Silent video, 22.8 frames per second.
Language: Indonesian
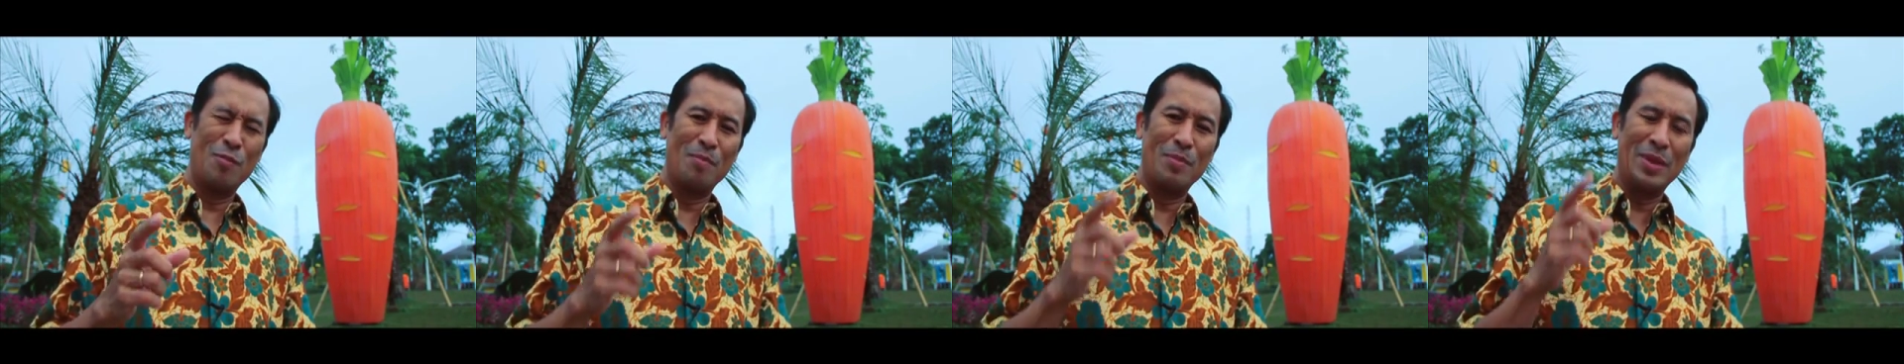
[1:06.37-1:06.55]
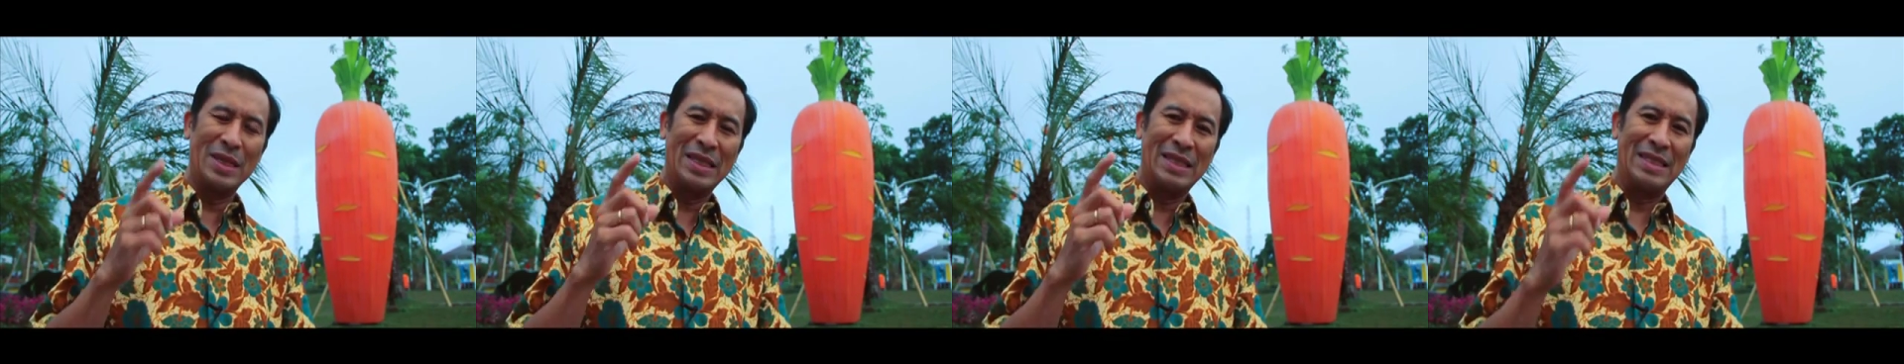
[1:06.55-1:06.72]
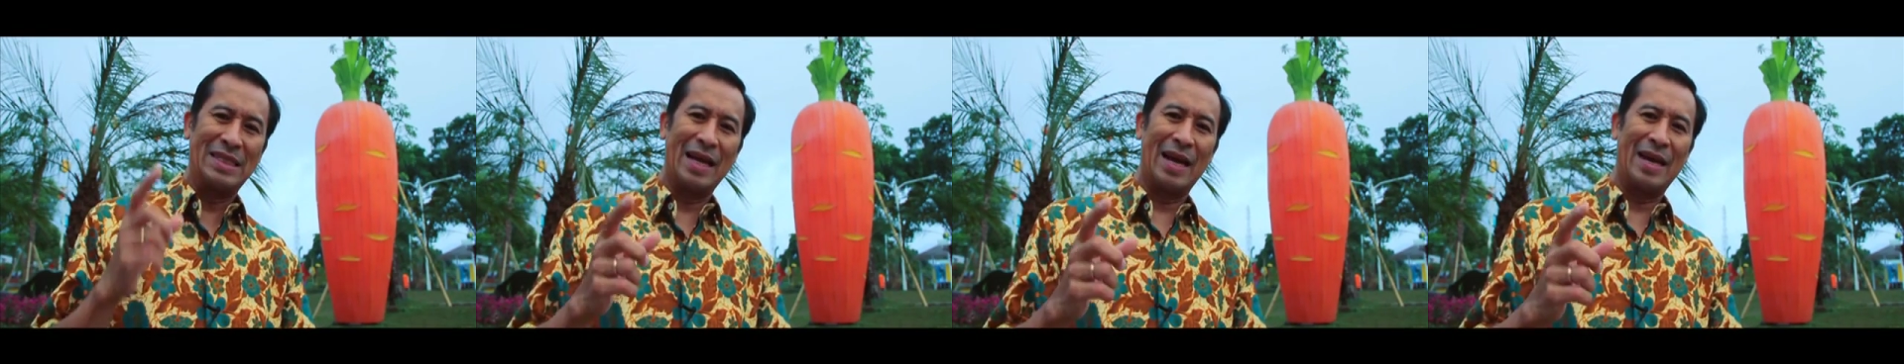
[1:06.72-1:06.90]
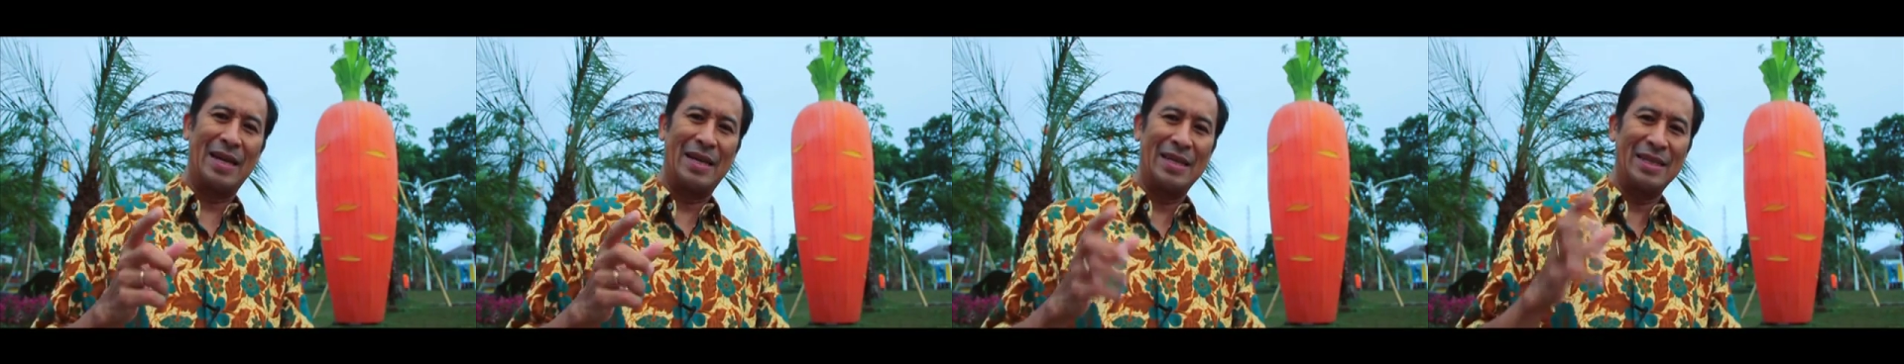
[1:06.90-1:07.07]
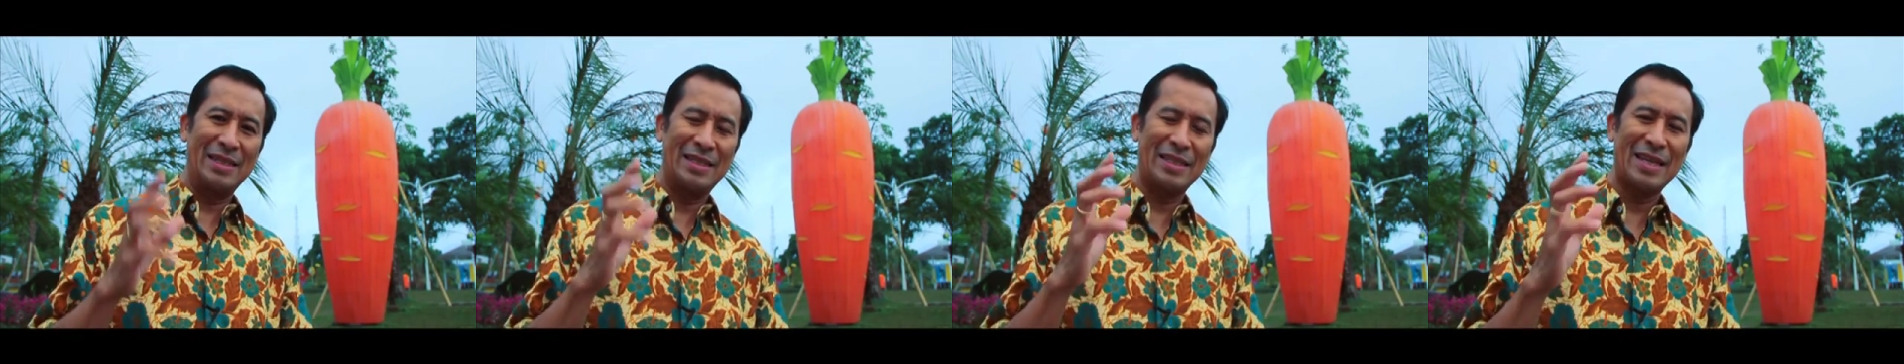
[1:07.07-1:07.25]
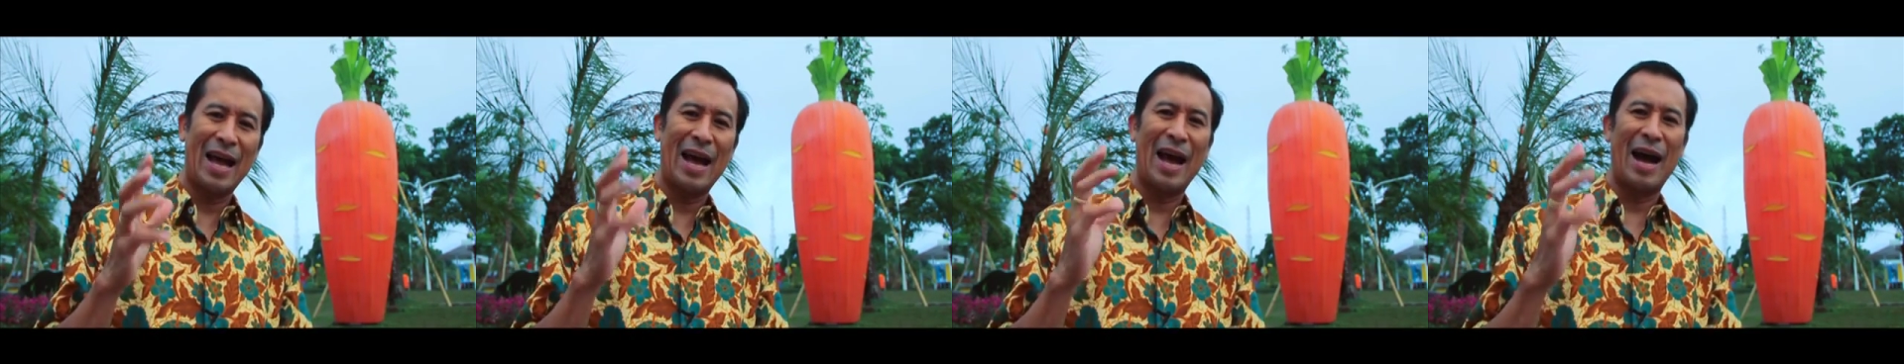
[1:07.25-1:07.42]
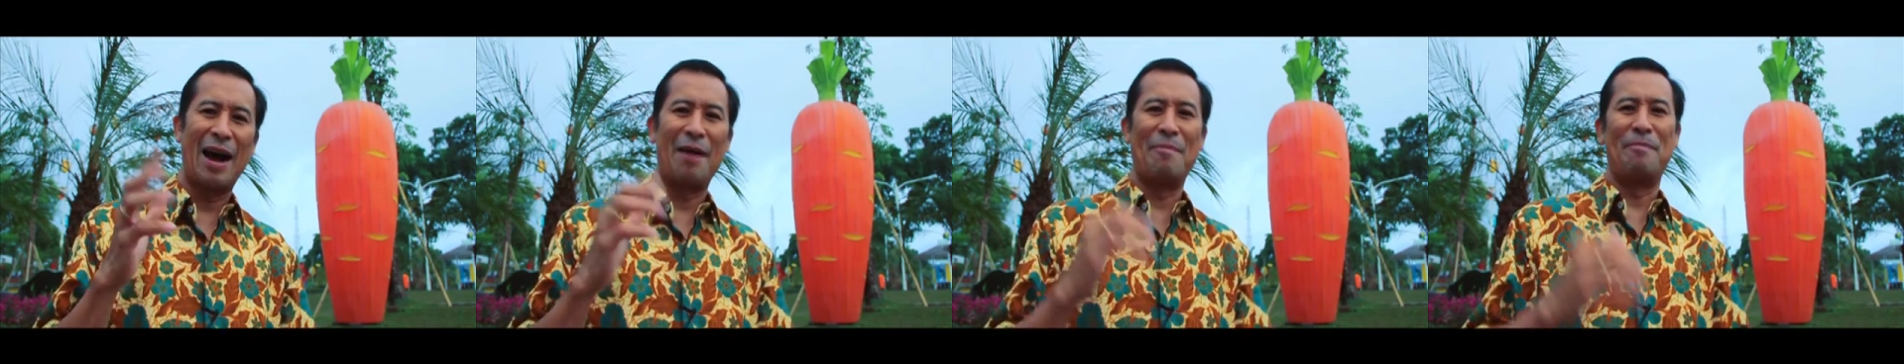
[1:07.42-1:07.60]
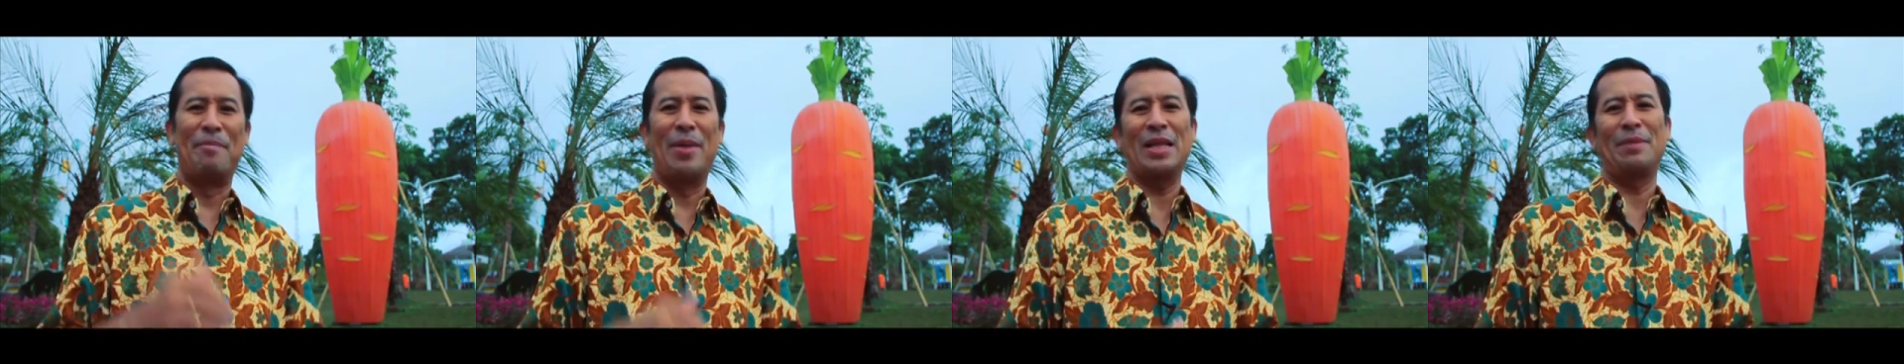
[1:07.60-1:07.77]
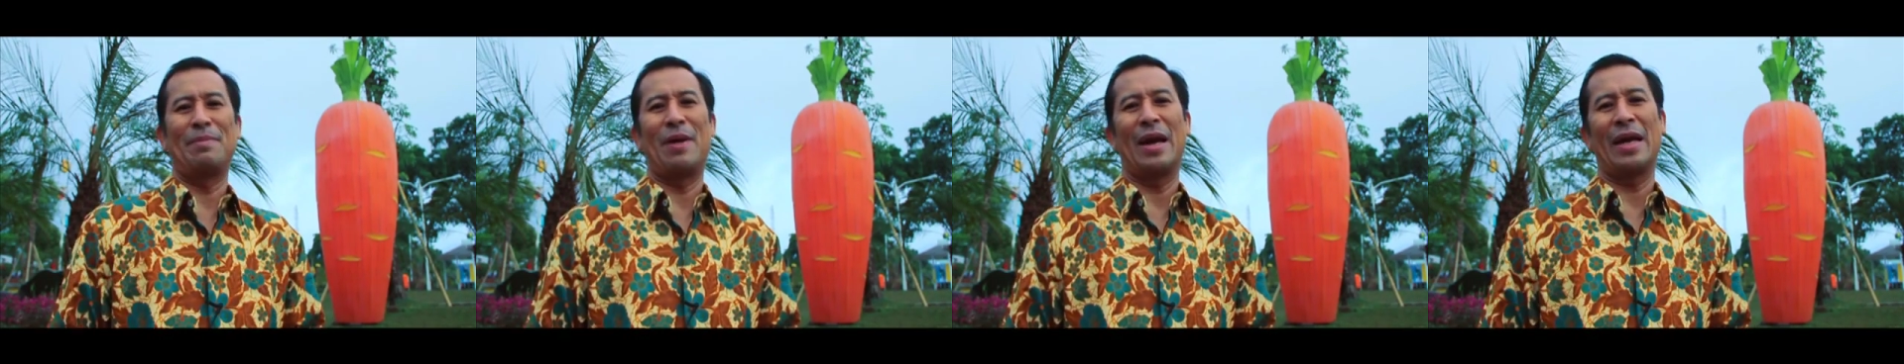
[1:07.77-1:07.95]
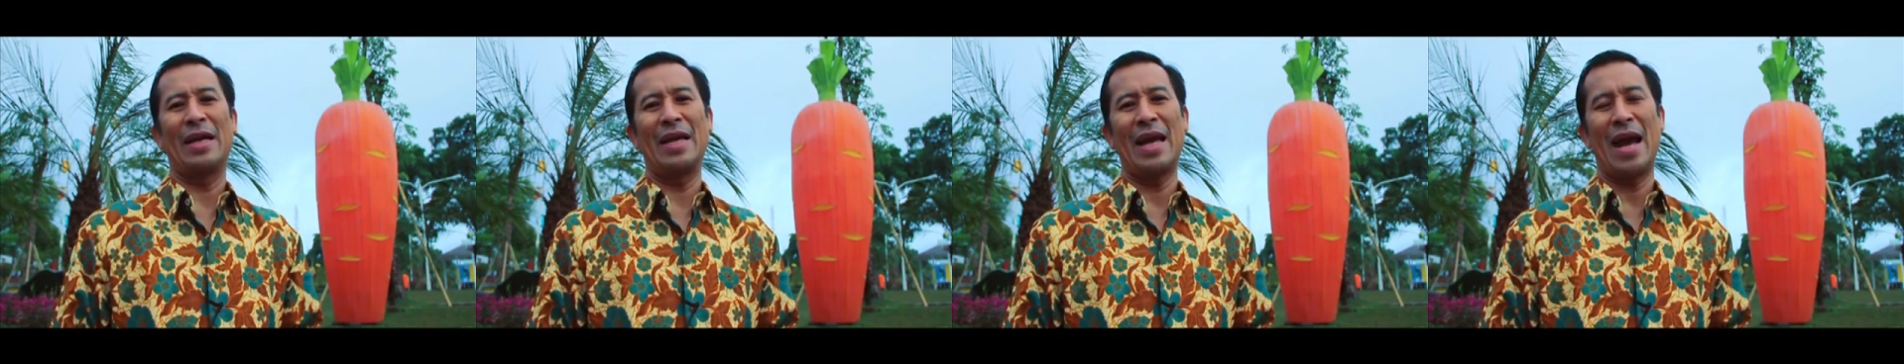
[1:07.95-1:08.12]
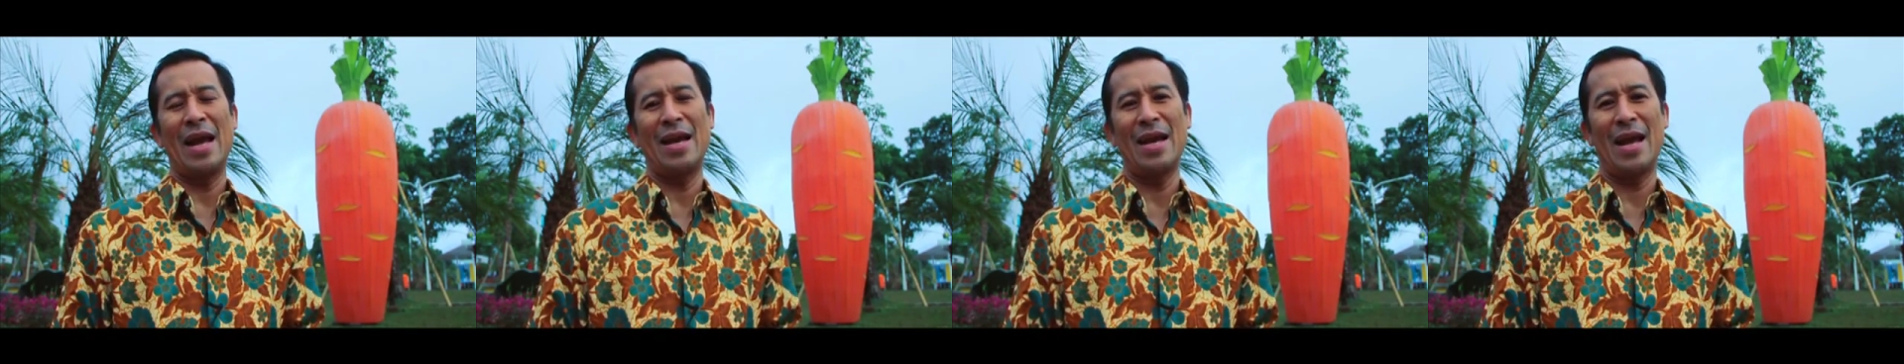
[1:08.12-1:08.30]
menjadi sahabat
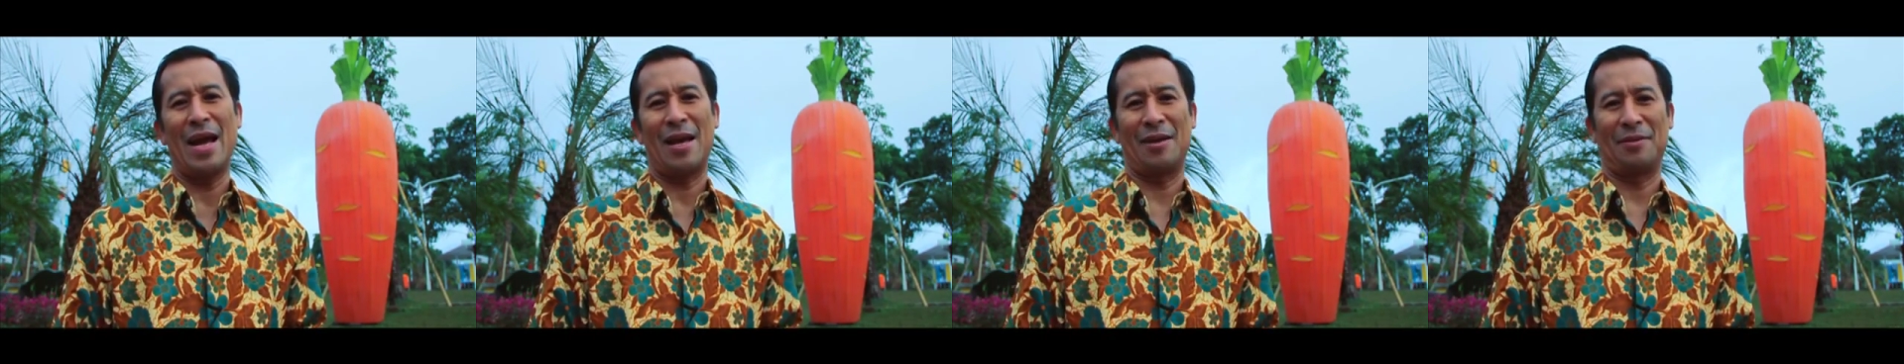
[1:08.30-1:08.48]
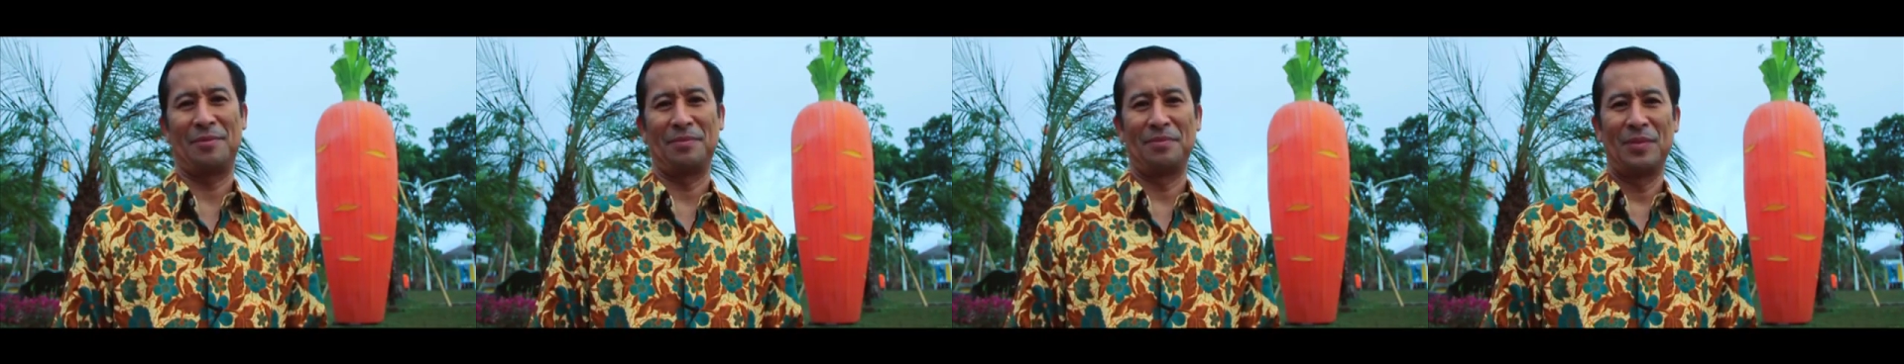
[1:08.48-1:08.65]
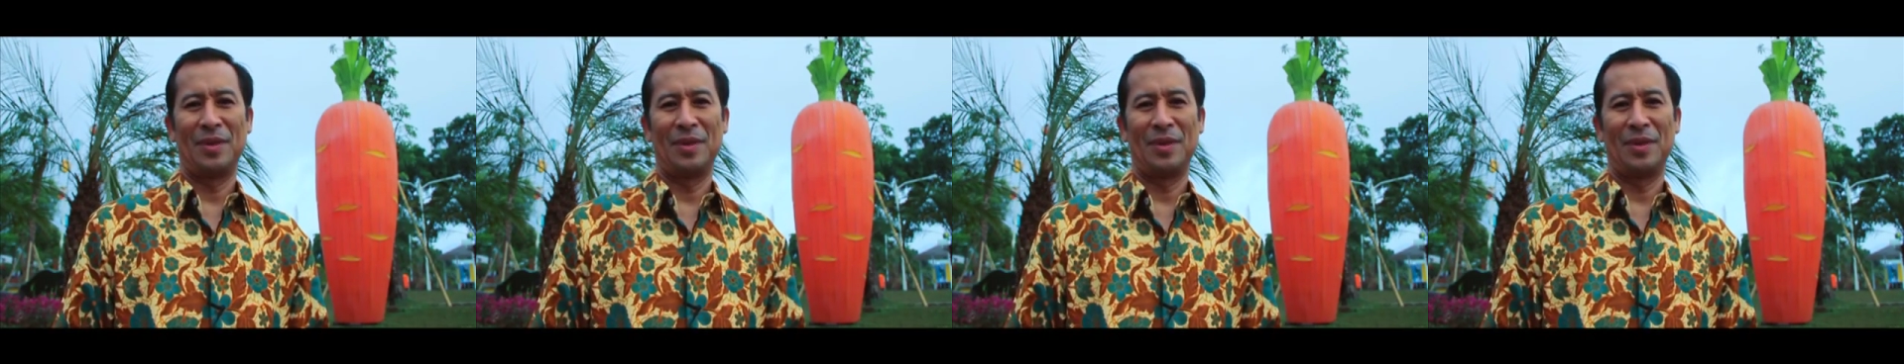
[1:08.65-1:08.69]
bagi anak.